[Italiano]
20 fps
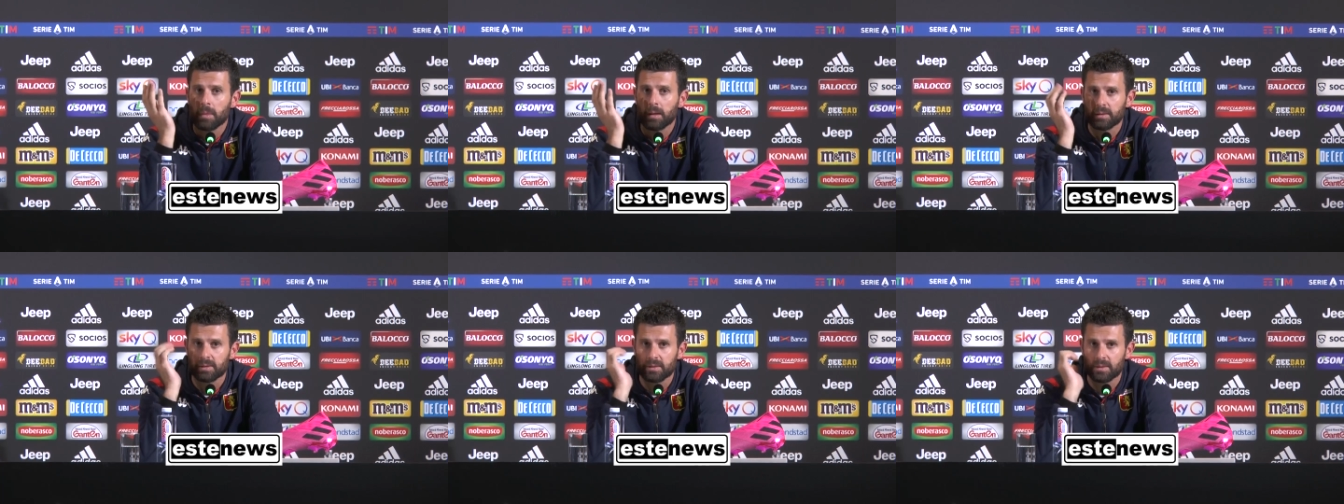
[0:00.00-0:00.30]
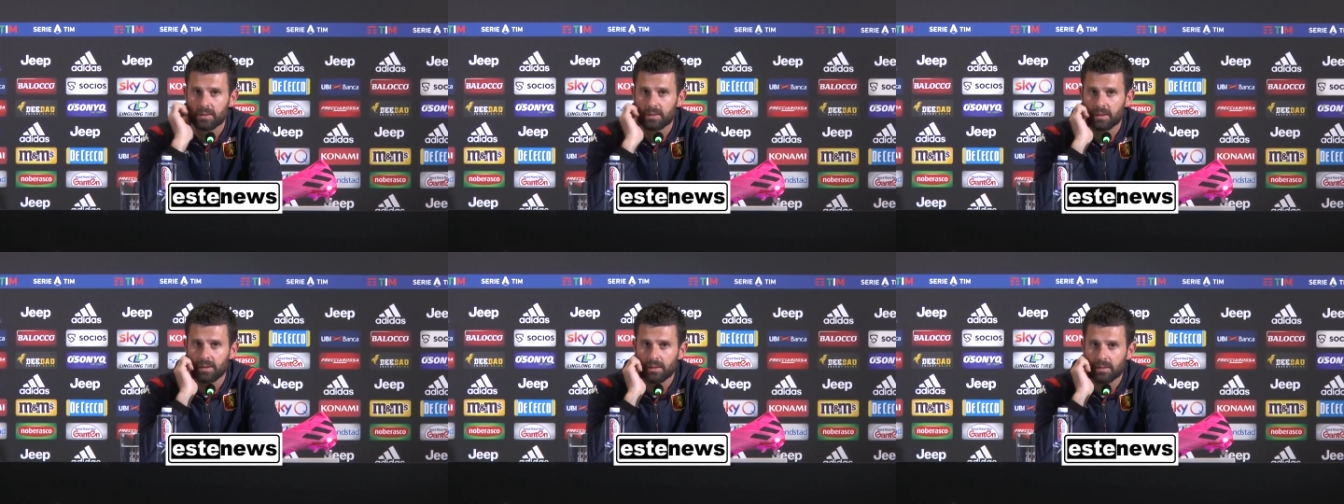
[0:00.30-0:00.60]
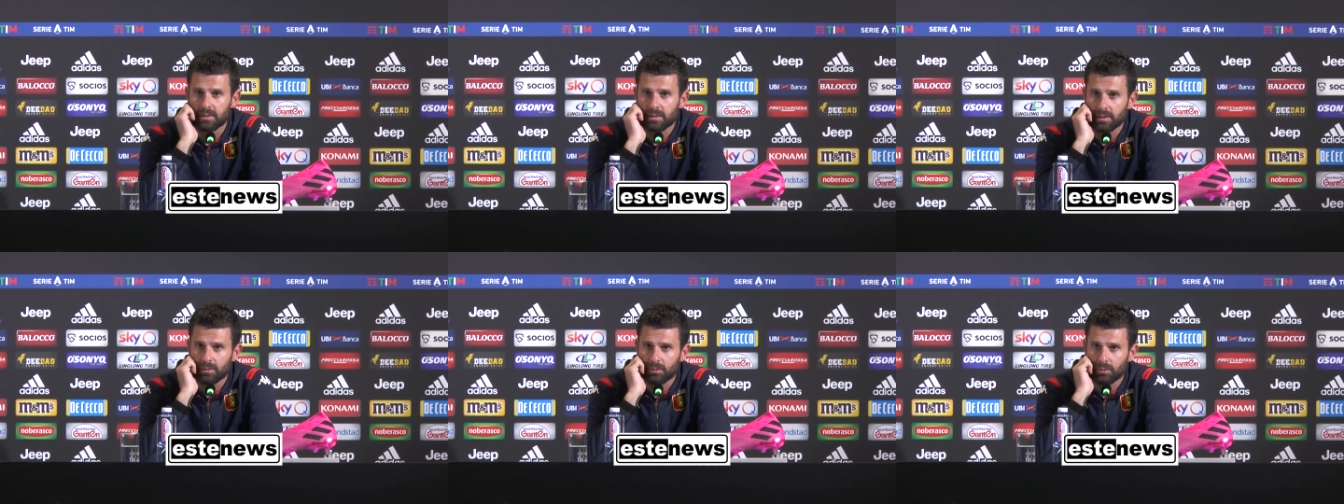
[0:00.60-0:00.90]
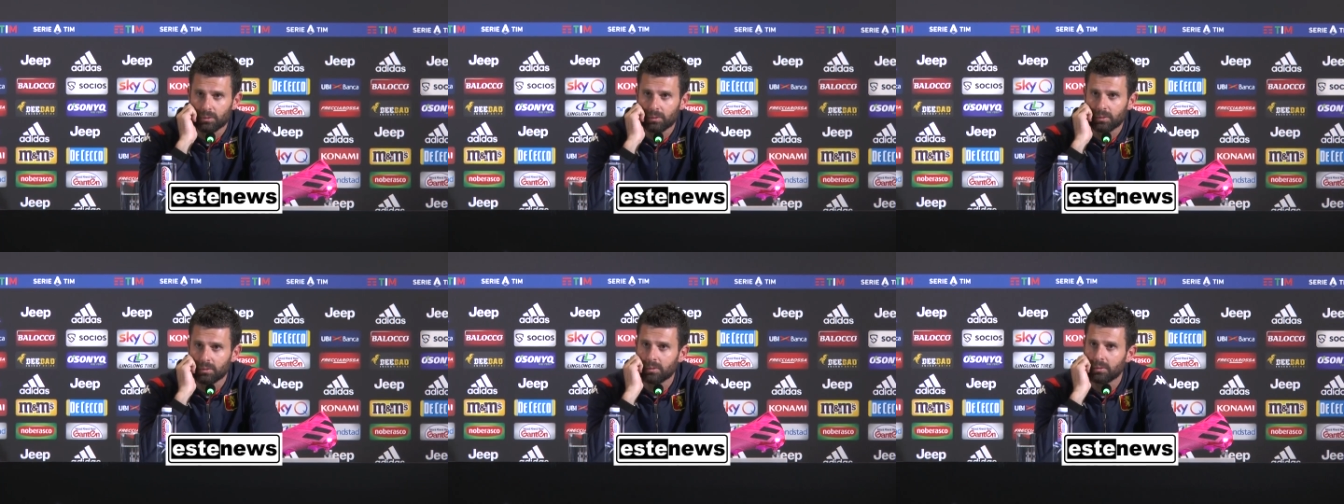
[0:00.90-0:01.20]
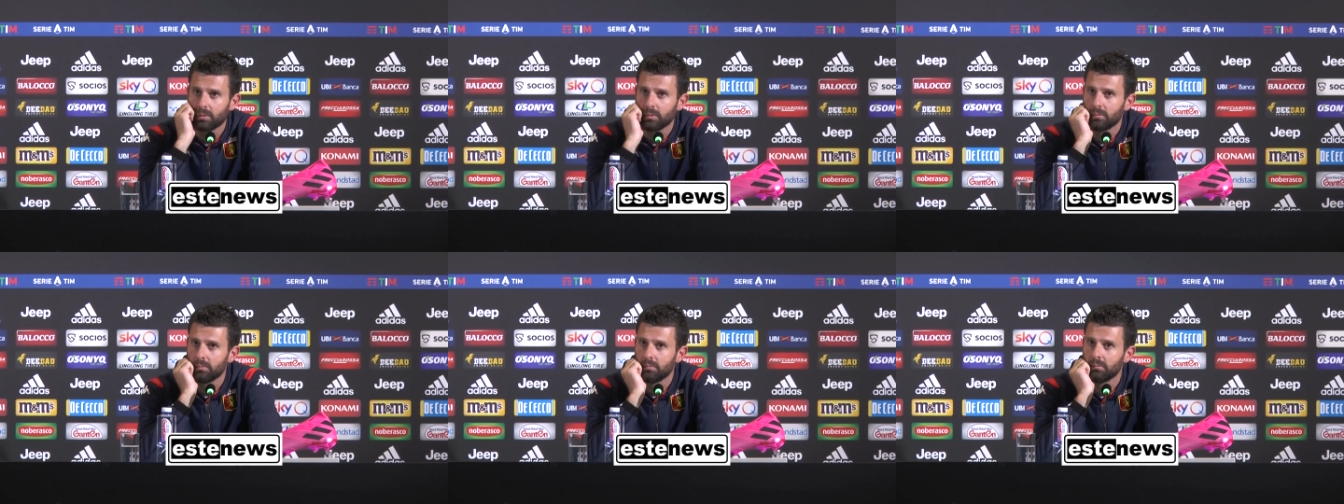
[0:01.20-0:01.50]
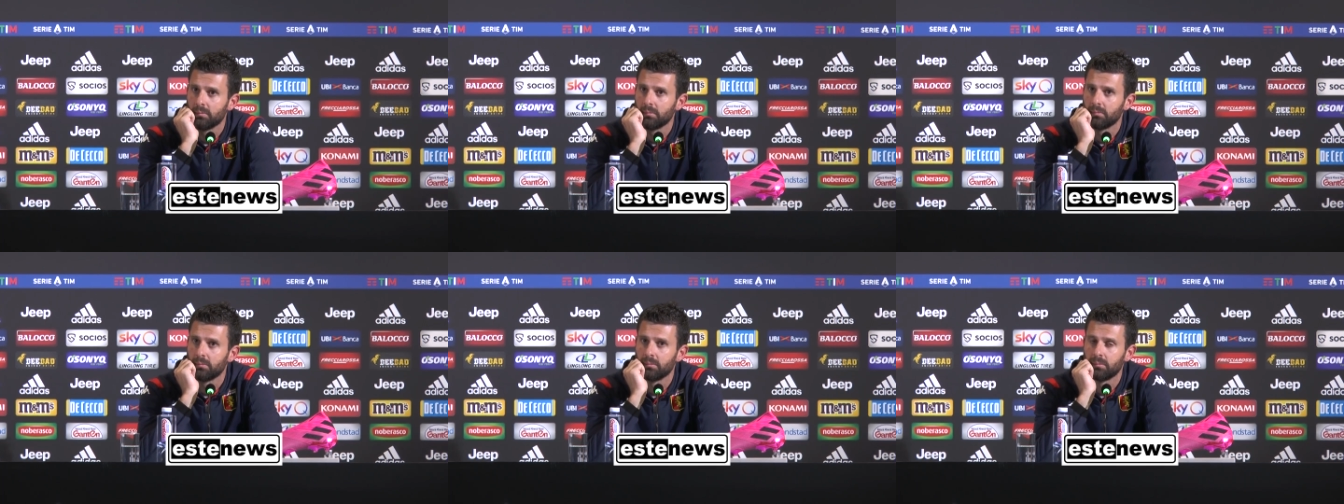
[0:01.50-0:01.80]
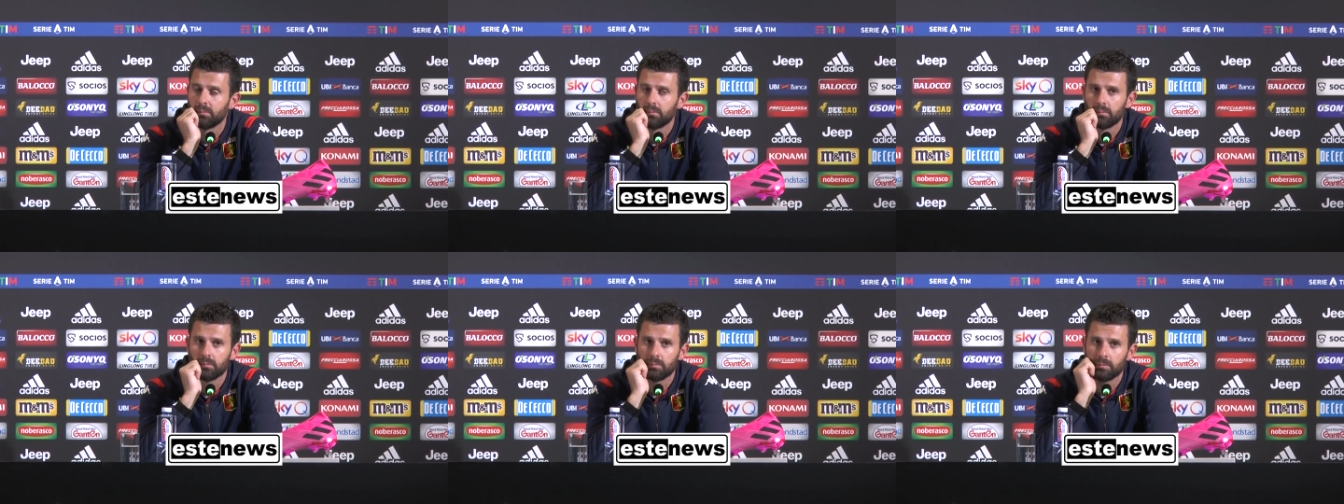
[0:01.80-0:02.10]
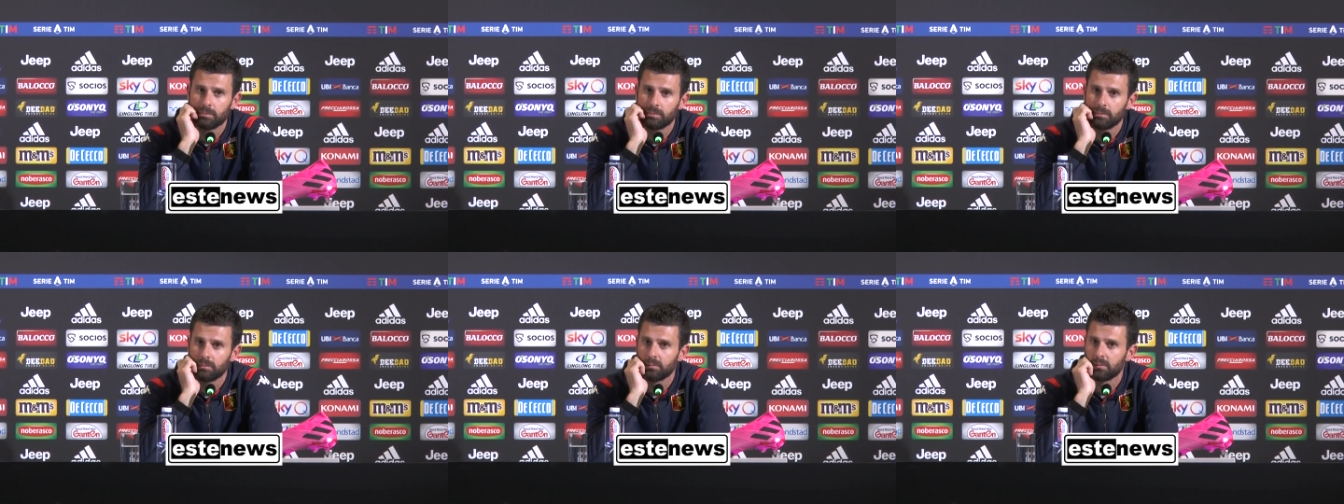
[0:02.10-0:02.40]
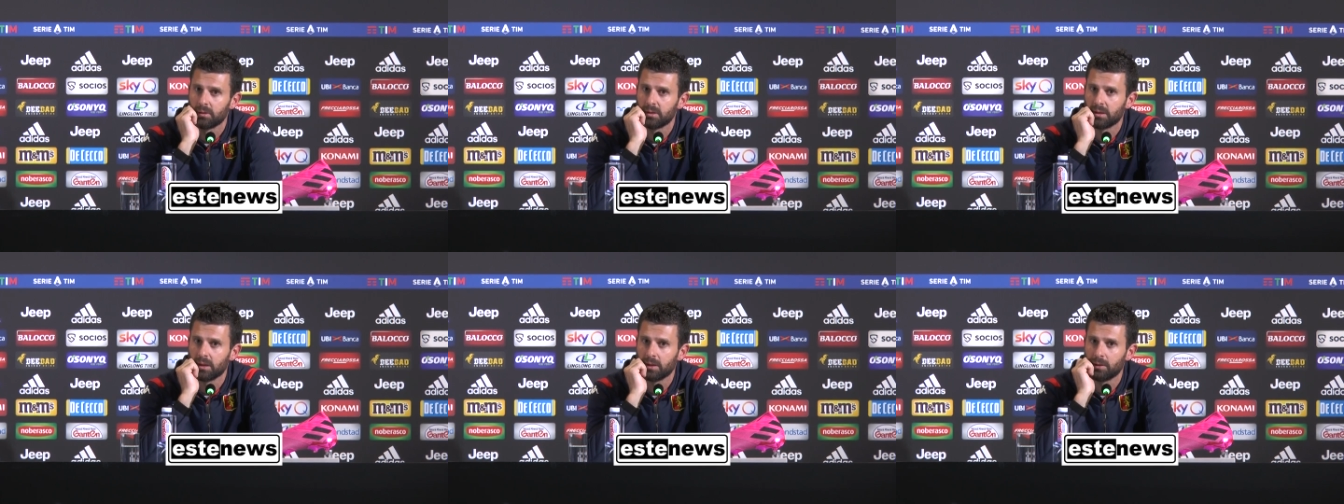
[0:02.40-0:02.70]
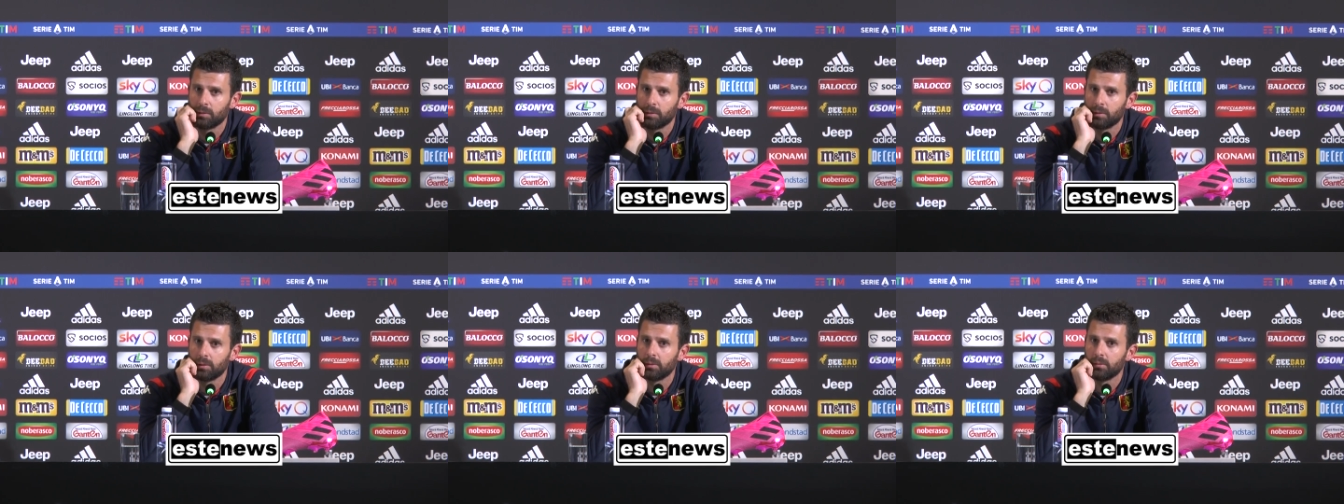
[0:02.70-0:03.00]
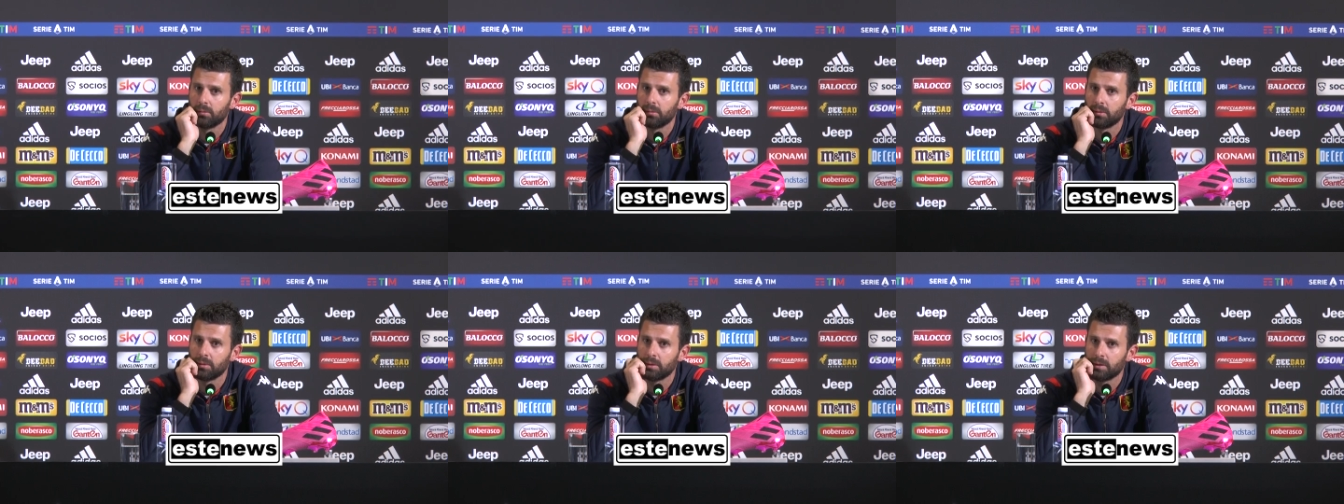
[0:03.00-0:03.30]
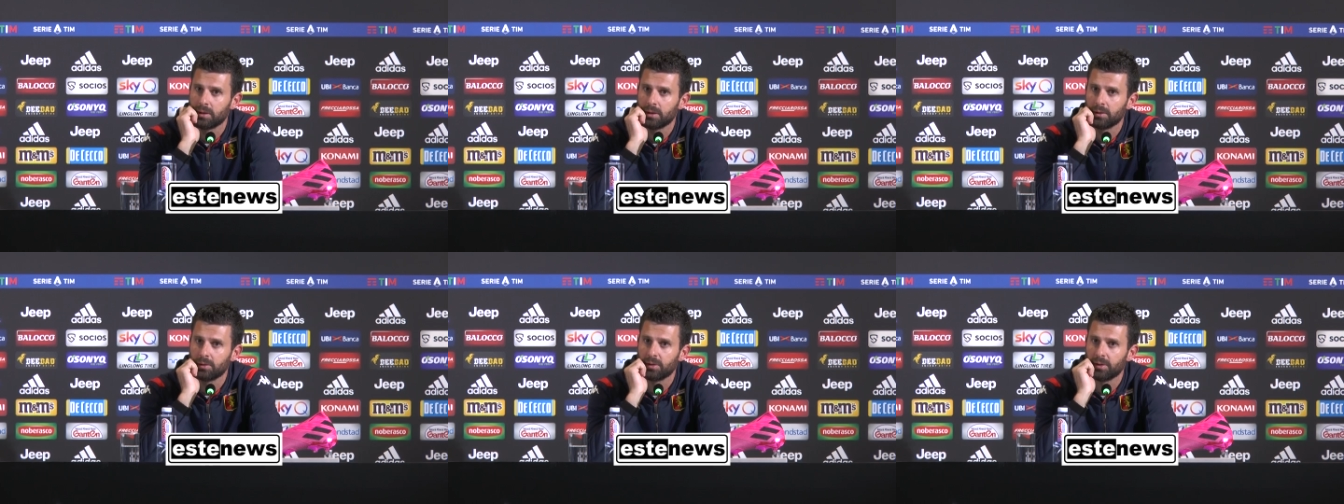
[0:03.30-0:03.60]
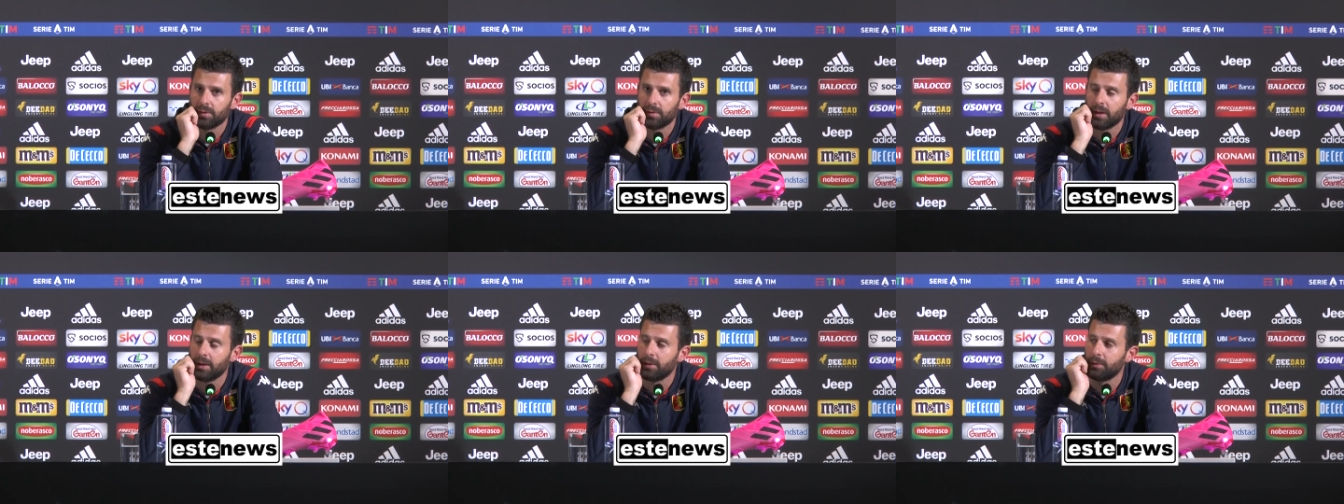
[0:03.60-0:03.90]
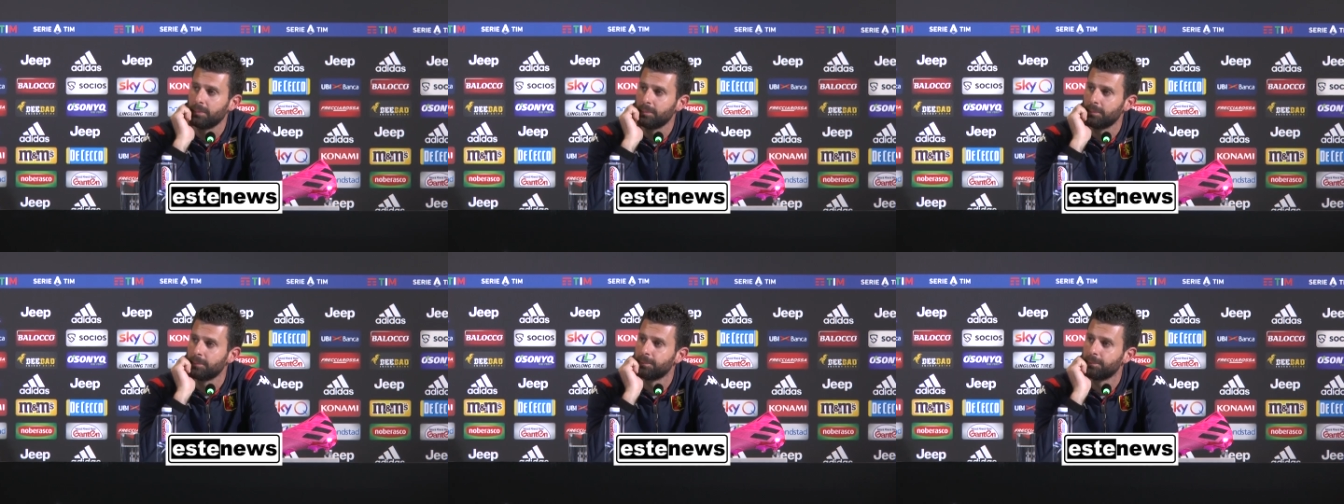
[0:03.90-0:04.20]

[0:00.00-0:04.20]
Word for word: stasera è stato, stato, stato severo.